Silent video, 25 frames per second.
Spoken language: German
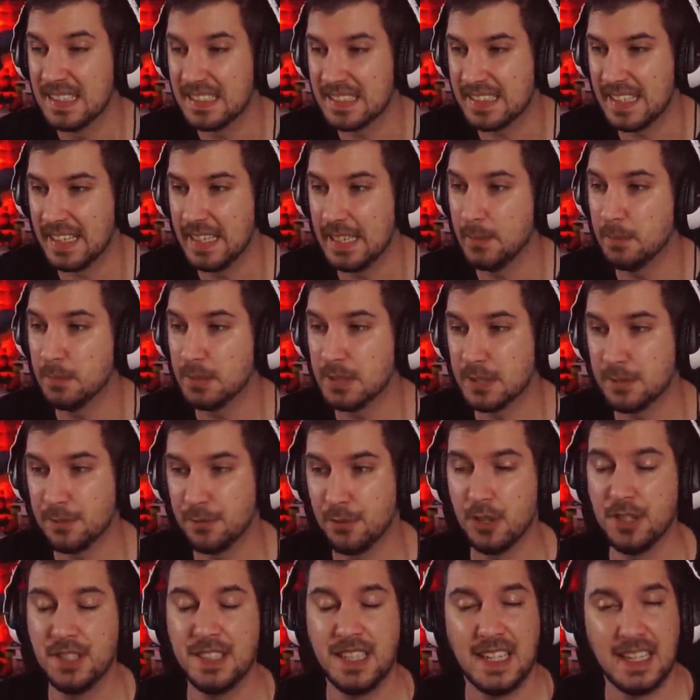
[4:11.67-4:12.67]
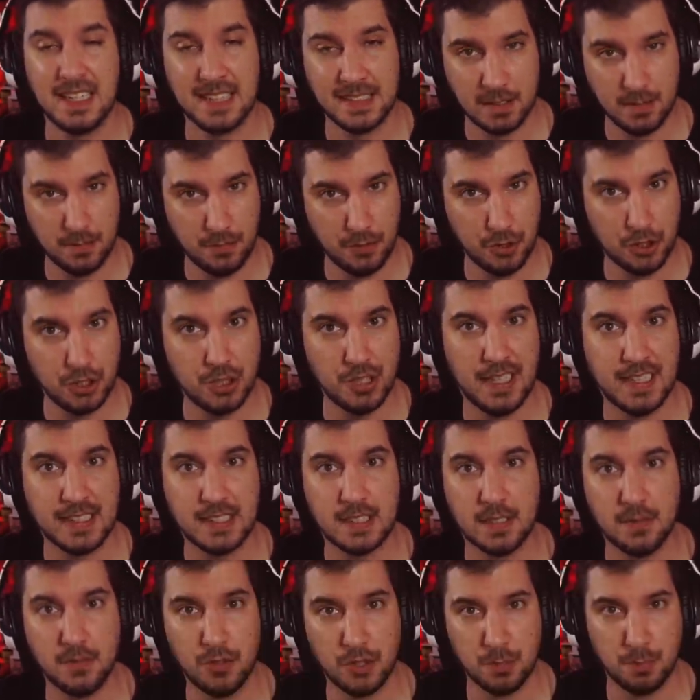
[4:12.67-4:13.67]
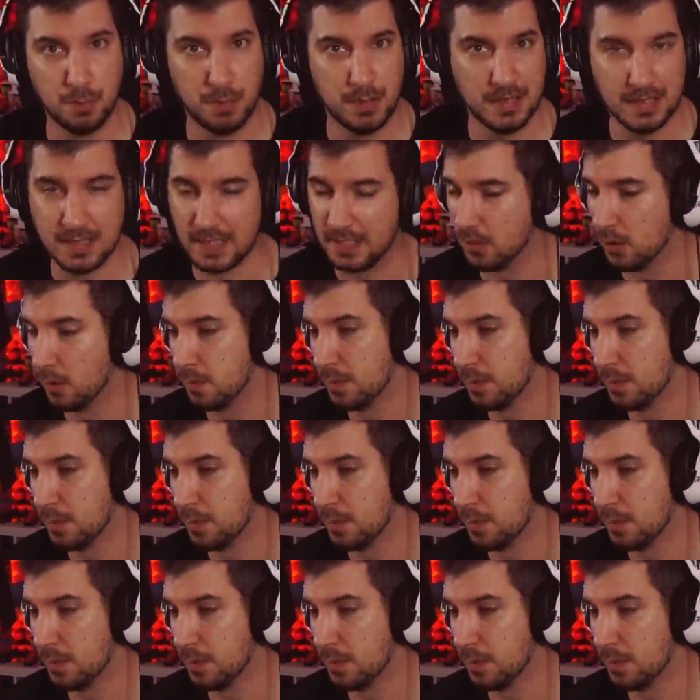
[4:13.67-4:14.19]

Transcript: Games von Activision, Activision Blizzard,